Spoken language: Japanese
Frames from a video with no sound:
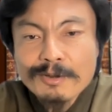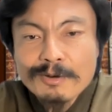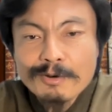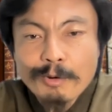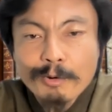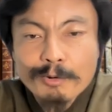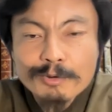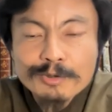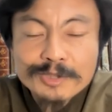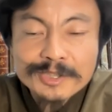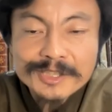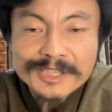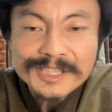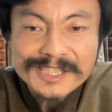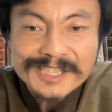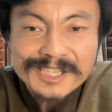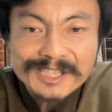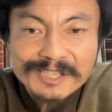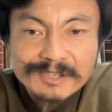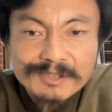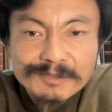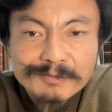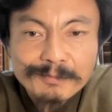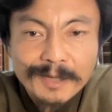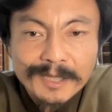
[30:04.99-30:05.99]
6
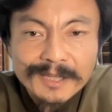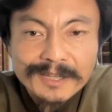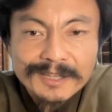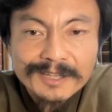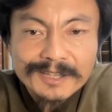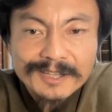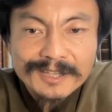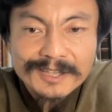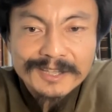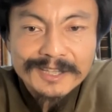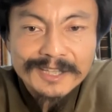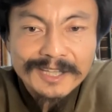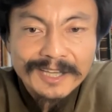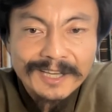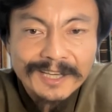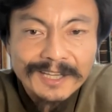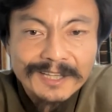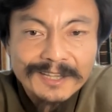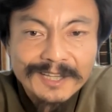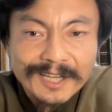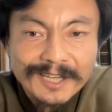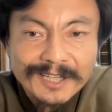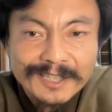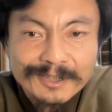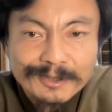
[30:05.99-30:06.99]
室埋まって
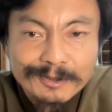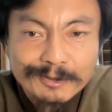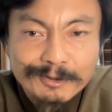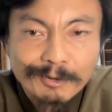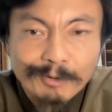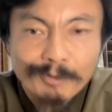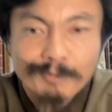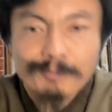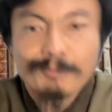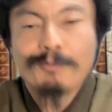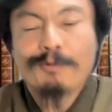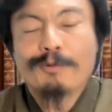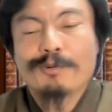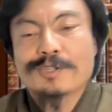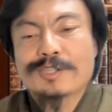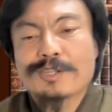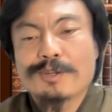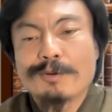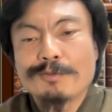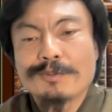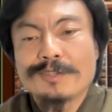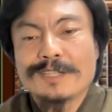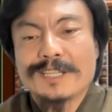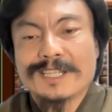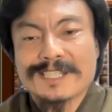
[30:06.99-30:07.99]
ないともう
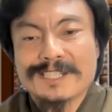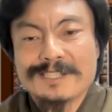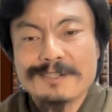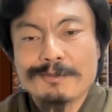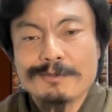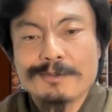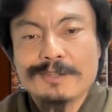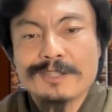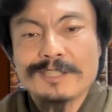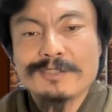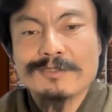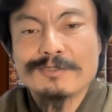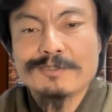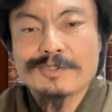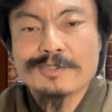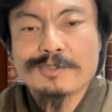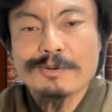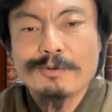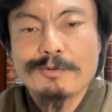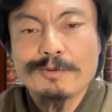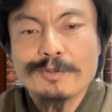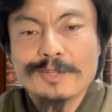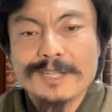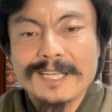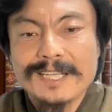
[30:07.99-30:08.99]
損ですよっていう
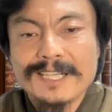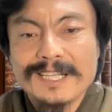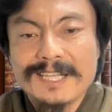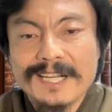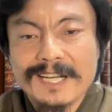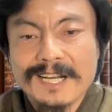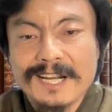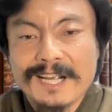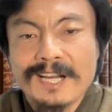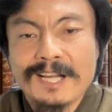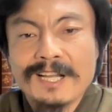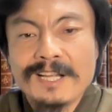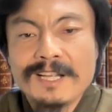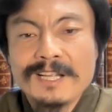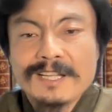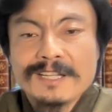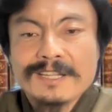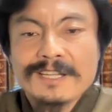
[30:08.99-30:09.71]
状態から、